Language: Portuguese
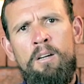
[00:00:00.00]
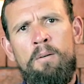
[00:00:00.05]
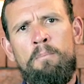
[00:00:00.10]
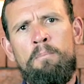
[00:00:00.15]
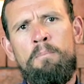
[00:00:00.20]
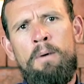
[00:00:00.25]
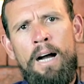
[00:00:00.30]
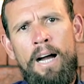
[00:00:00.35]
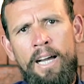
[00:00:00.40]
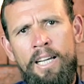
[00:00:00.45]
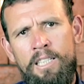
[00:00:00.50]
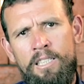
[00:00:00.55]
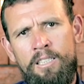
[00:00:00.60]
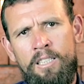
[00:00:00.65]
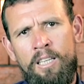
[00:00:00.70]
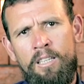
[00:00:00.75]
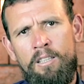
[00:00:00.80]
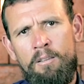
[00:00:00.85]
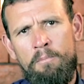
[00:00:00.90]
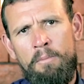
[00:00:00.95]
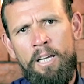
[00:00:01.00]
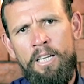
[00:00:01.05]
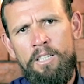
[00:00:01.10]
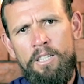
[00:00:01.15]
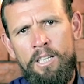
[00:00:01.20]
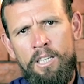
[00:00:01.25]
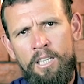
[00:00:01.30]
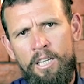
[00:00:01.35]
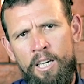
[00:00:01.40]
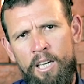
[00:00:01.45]
Mas tendo em
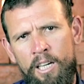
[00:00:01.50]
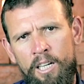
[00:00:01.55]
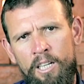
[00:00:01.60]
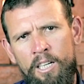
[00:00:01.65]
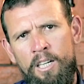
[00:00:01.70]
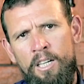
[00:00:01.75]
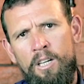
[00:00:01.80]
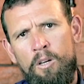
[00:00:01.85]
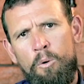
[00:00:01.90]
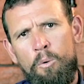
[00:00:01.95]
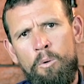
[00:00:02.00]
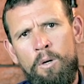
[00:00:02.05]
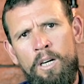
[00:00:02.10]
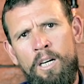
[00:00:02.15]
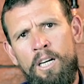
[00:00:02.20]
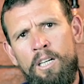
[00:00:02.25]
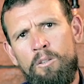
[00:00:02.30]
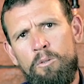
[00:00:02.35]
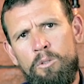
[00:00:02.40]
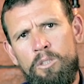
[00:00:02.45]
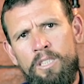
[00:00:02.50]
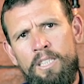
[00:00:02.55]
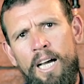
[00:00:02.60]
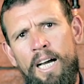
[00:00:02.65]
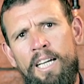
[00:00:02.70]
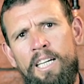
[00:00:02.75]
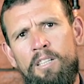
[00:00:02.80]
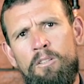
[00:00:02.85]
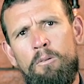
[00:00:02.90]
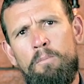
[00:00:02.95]
mente que quando
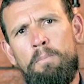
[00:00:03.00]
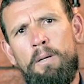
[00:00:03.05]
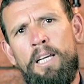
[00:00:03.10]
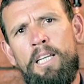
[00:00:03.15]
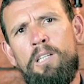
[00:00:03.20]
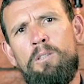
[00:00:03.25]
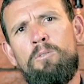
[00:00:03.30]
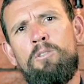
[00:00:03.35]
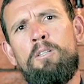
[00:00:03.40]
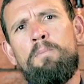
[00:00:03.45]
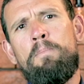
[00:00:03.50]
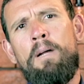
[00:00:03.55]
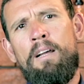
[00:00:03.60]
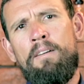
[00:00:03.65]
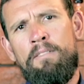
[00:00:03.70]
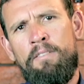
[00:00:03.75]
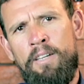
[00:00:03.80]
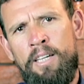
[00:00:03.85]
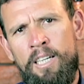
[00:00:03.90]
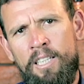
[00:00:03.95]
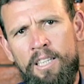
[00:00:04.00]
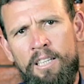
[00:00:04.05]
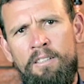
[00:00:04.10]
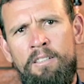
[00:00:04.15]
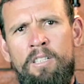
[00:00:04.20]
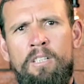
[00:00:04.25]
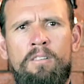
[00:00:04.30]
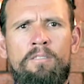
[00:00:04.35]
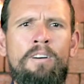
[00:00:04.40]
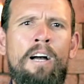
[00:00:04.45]
sair do período de pré-venda,
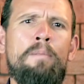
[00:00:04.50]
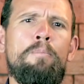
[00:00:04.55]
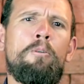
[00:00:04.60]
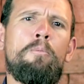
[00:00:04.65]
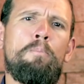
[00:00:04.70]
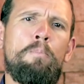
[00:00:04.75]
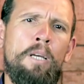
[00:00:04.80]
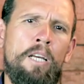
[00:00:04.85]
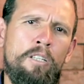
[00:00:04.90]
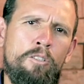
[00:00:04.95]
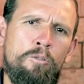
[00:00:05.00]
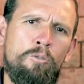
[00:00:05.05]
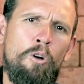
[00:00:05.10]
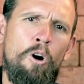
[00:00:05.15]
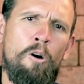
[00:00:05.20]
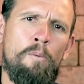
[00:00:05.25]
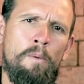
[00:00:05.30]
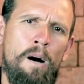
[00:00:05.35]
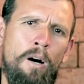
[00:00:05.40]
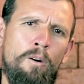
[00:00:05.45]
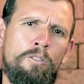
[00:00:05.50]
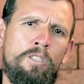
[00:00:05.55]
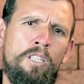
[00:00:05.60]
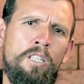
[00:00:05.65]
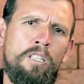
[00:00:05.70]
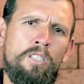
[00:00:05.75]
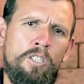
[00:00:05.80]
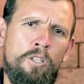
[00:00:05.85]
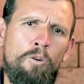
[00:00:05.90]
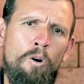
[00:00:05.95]
vai para o preço normal
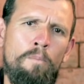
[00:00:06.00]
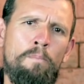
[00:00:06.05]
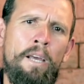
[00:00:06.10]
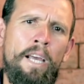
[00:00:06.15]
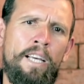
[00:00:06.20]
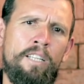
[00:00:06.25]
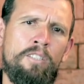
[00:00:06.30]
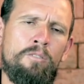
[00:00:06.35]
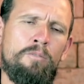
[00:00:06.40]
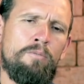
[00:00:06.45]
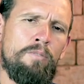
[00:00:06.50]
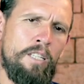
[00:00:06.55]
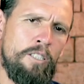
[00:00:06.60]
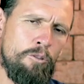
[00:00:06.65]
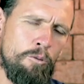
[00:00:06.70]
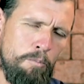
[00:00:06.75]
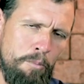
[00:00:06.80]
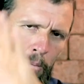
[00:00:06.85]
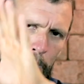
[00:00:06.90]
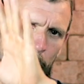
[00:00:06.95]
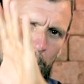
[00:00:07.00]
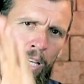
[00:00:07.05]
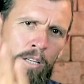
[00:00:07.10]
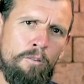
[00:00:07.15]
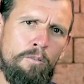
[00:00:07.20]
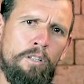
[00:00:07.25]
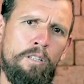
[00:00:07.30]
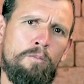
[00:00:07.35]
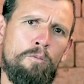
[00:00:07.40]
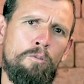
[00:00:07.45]
de, de comércio, vai subir bem
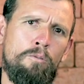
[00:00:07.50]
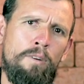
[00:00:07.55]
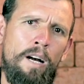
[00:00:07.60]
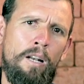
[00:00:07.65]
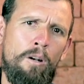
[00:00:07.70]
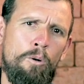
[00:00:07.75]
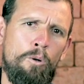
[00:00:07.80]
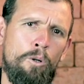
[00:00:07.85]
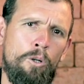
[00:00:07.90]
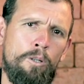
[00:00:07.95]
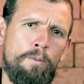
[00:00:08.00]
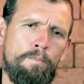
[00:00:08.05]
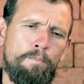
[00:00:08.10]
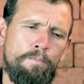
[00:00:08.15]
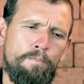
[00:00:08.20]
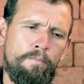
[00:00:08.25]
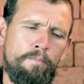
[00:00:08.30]
o, o valor.